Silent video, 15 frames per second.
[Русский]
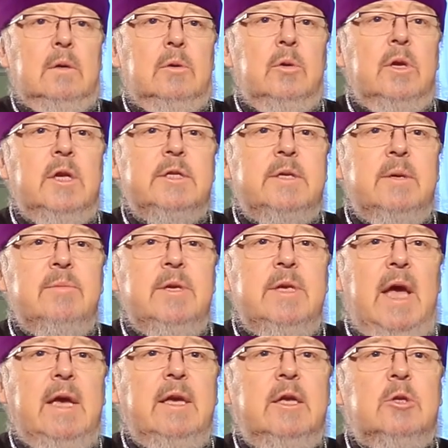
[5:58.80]
Но если
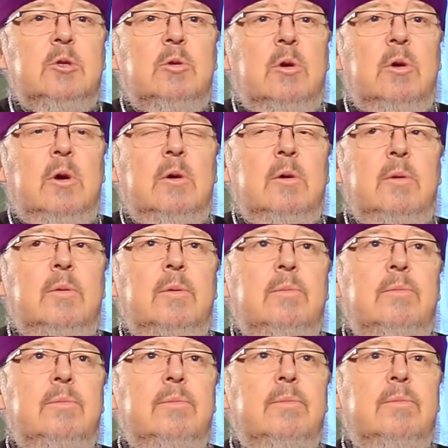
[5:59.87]
меняет,
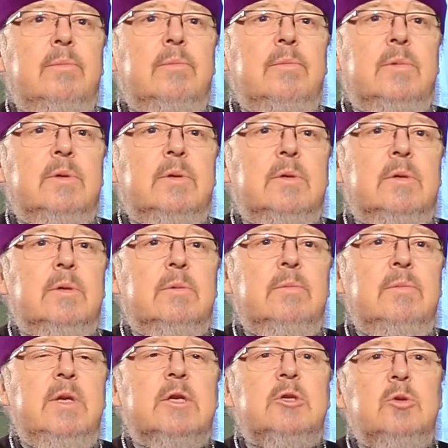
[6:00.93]
то
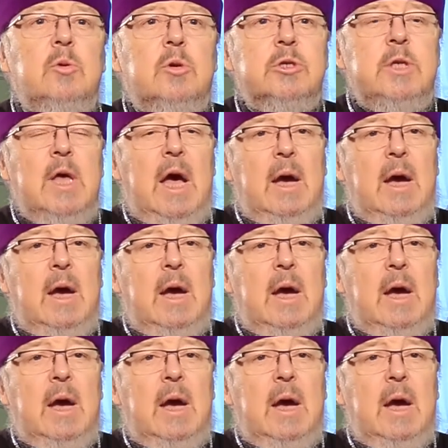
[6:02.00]
мне сложно